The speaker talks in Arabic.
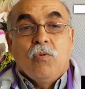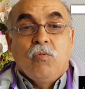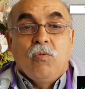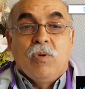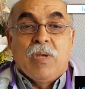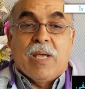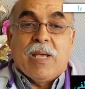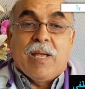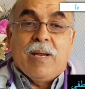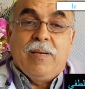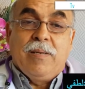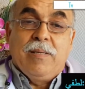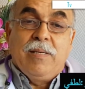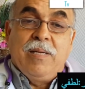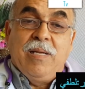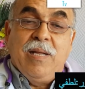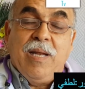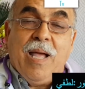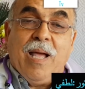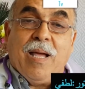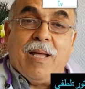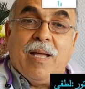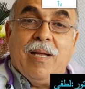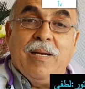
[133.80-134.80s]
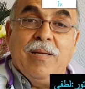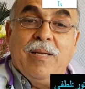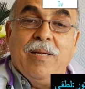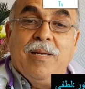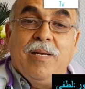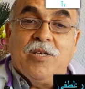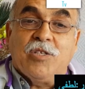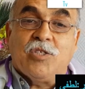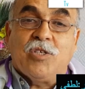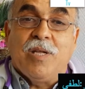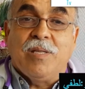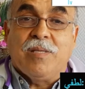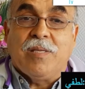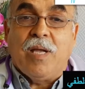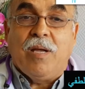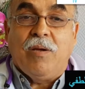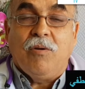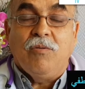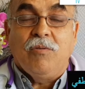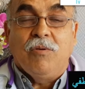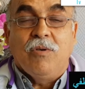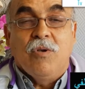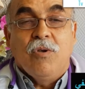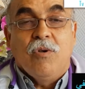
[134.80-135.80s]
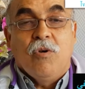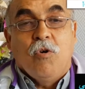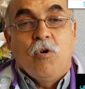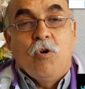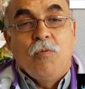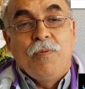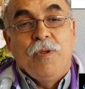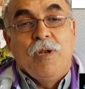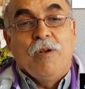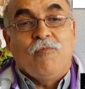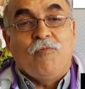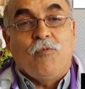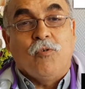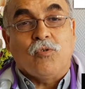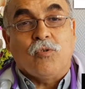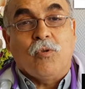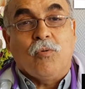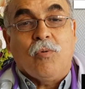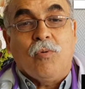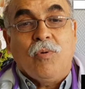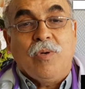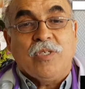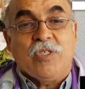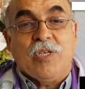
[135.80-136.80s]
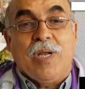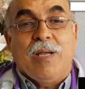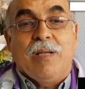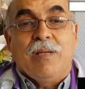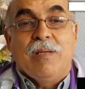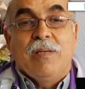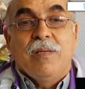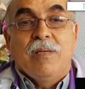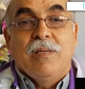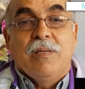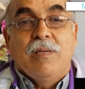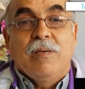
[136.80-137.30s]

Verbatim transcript: ويخلي يلحق عليه العشاء تاعو وبين الفطور والعشاء